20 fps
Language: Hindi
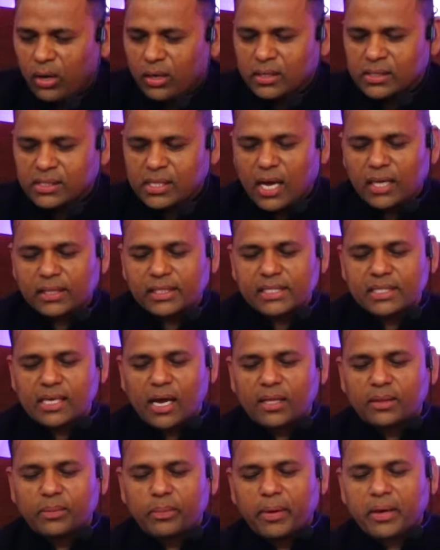और साथ ही
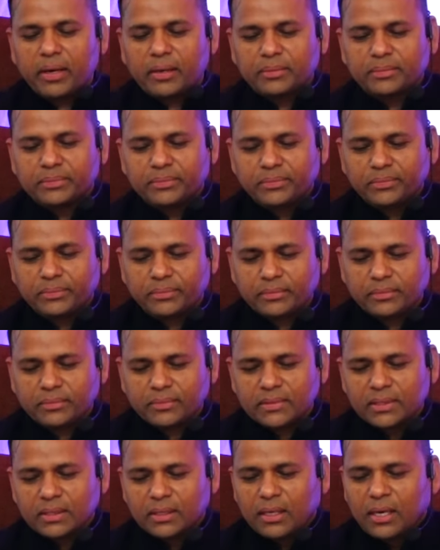साथ में
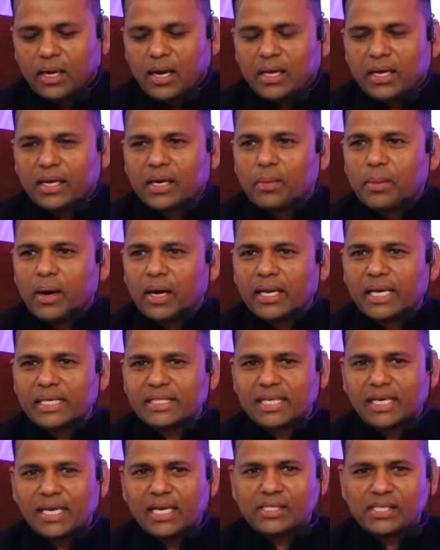एक हमारे
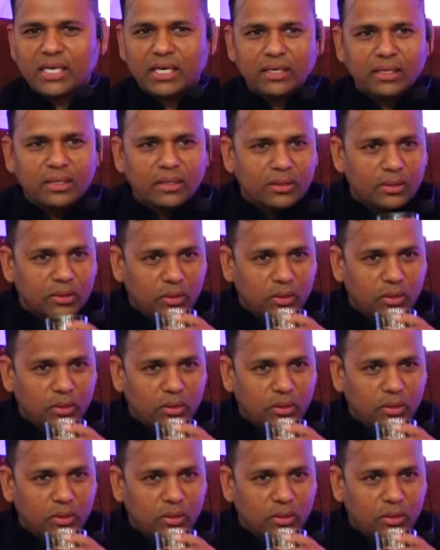ऐसे लेजेंड